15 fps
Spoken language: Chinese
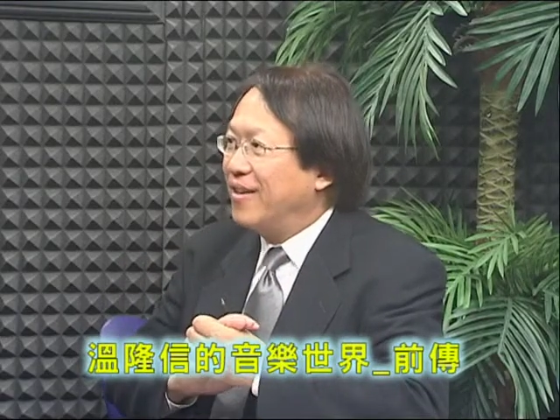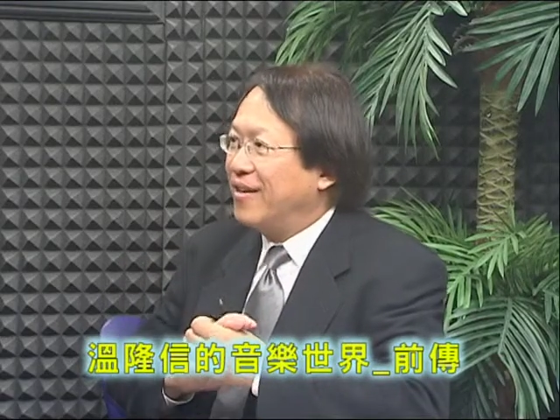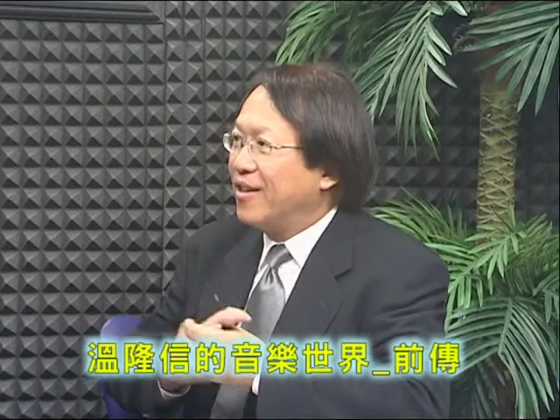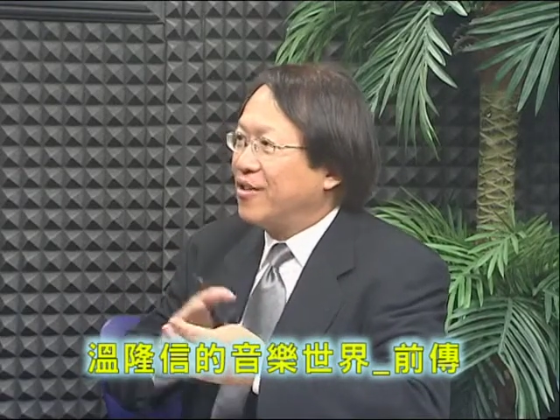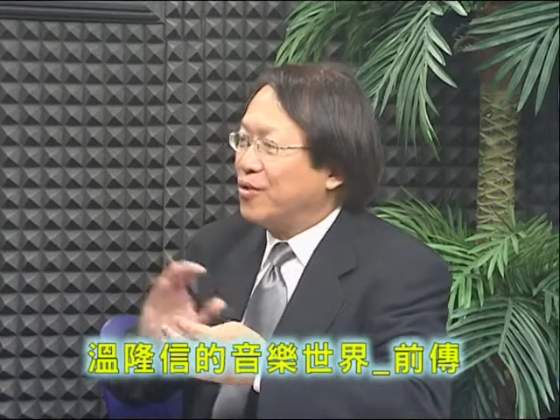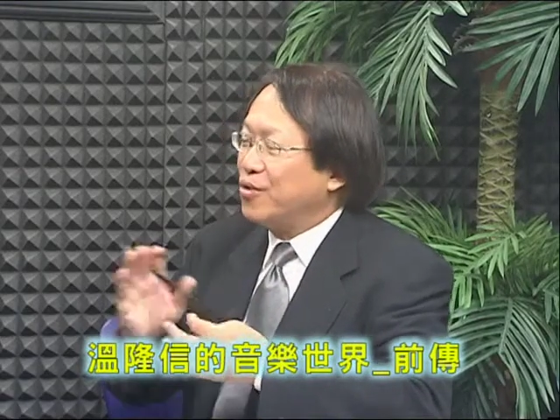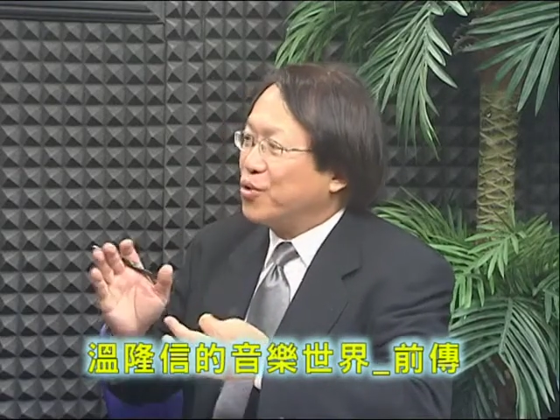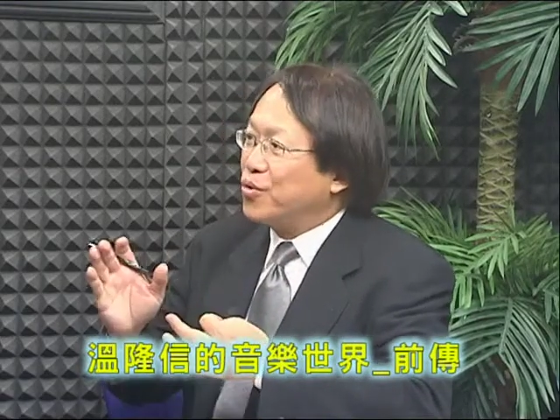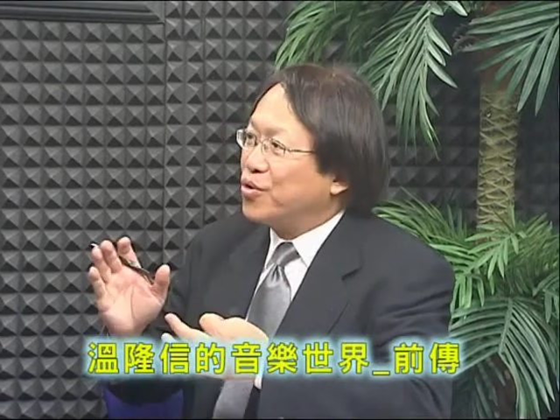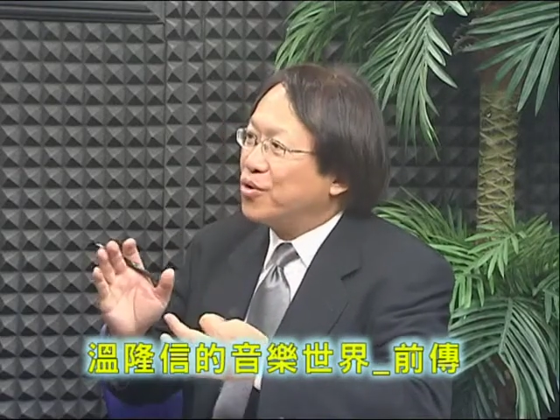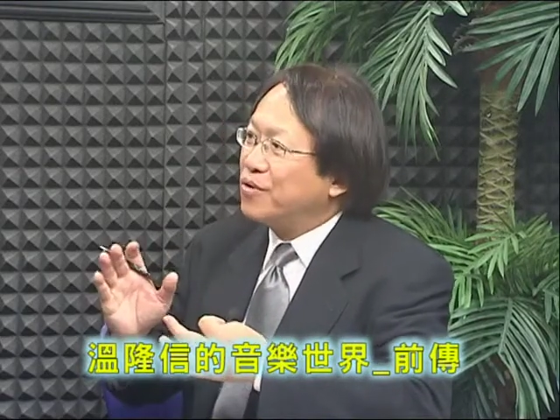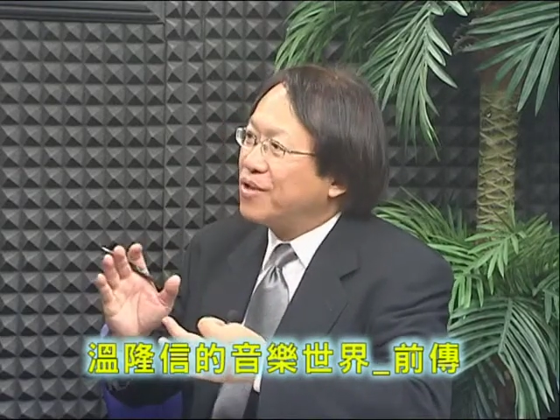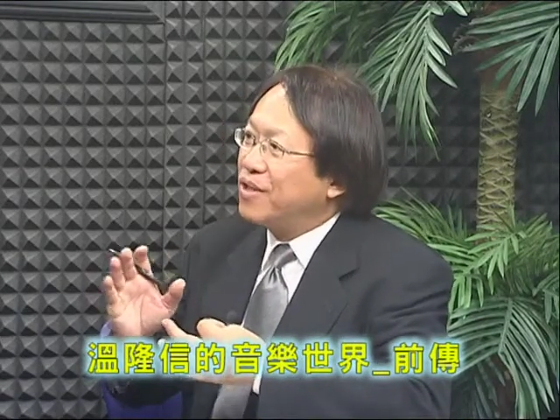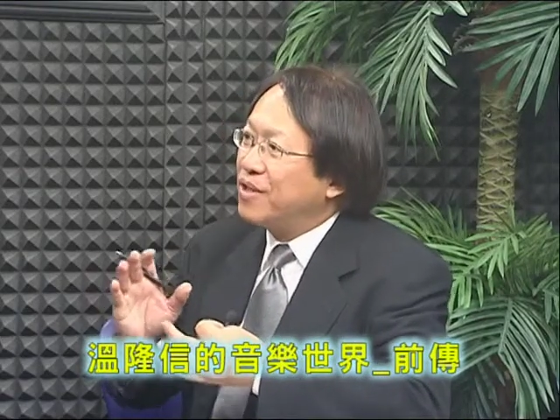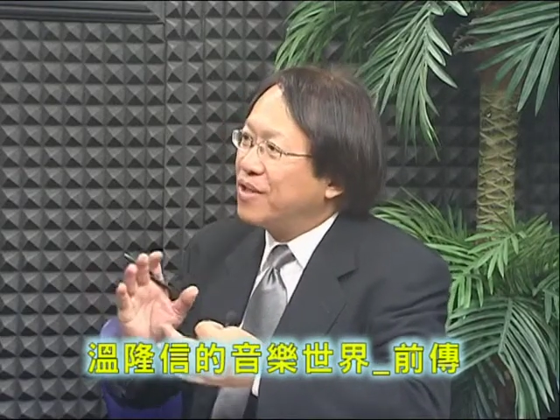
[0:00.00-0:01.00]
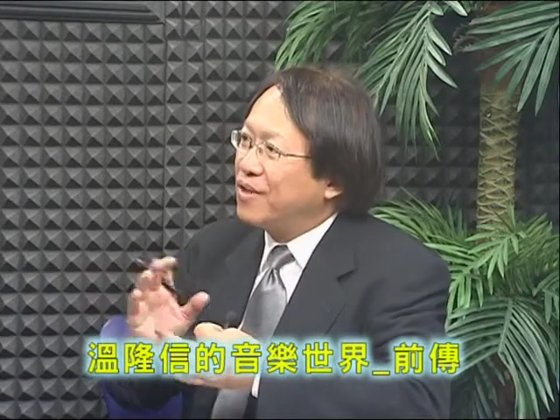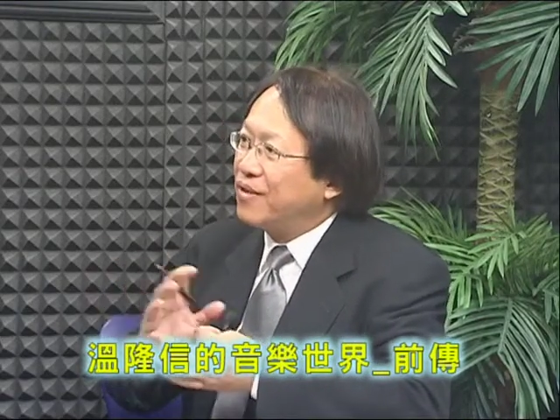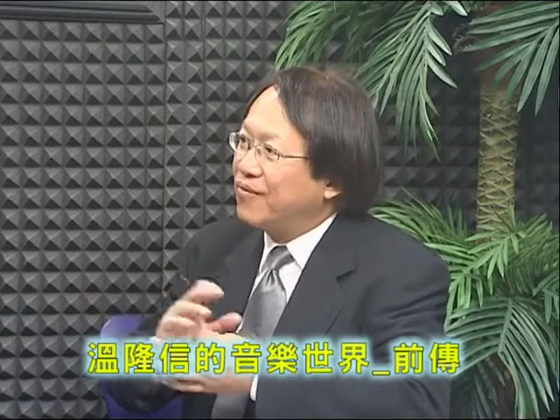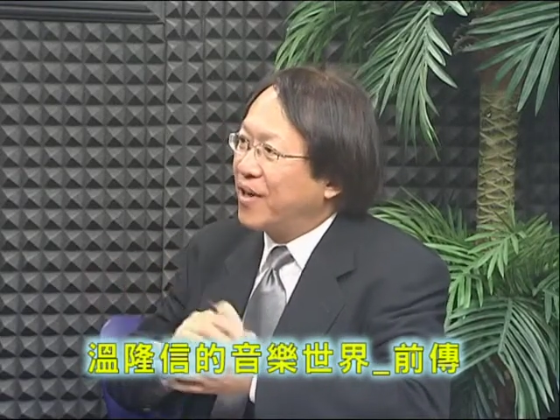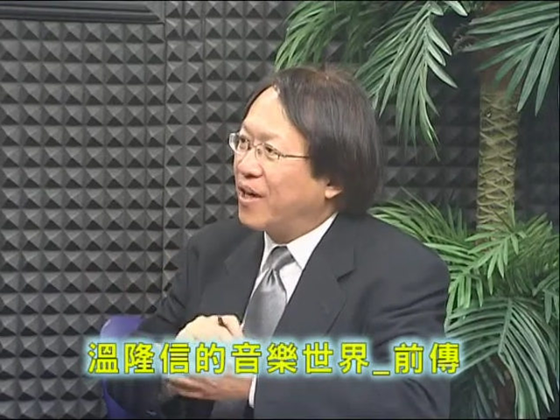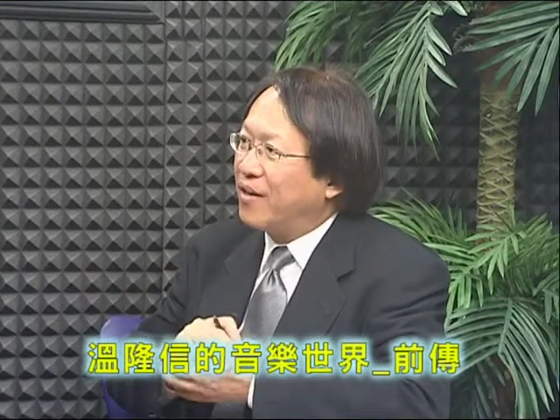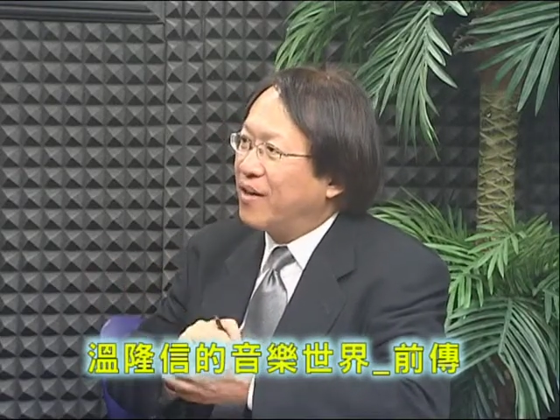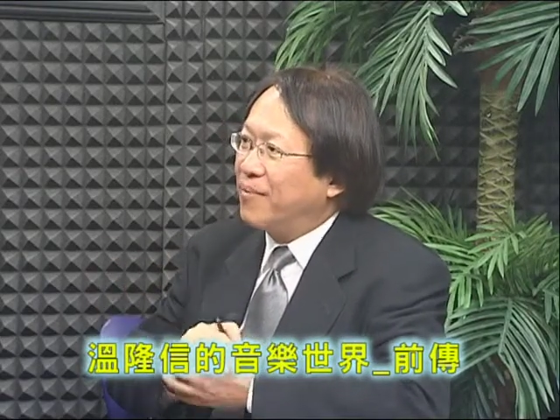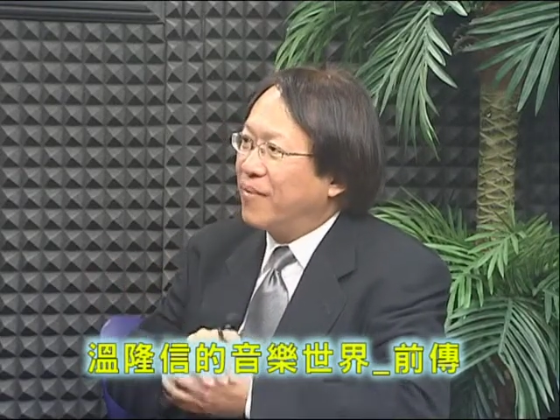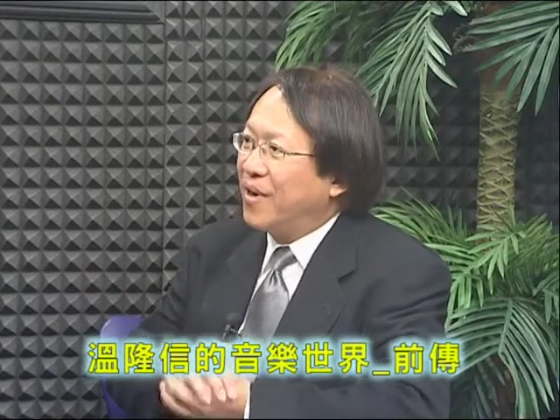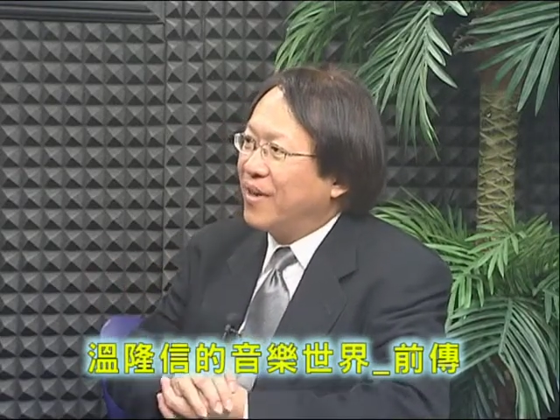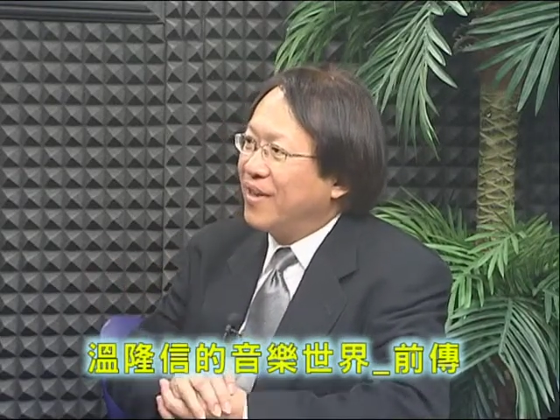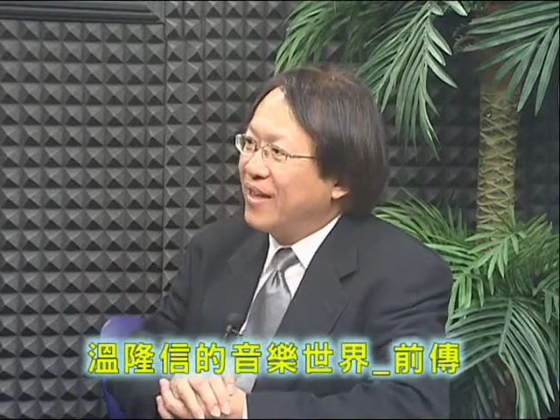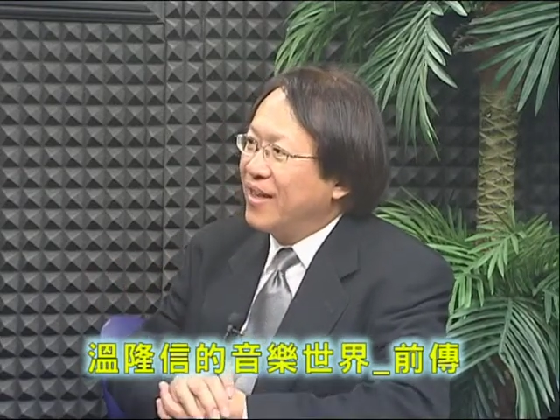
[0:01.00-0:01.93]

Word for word: 那时候主修是 violin 吗？